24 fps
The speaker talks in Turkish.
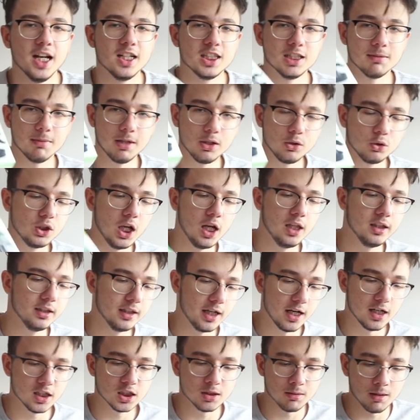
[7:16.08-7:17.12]
her zaman
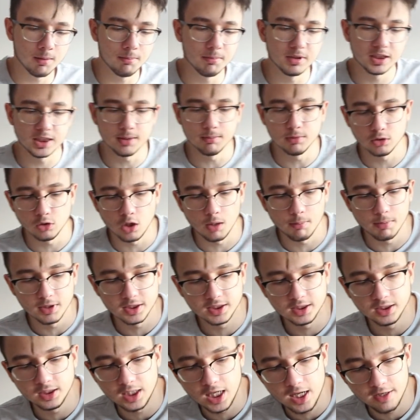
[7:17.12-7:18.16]
güzeldir. Her zaman bitkimizin
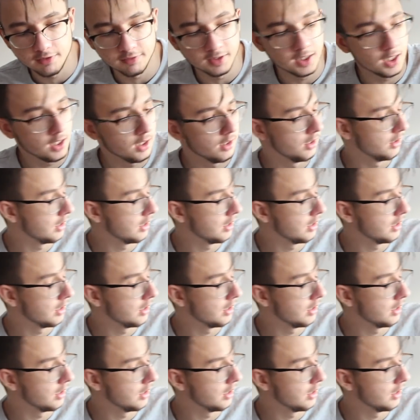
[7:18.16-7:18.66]
olması evde,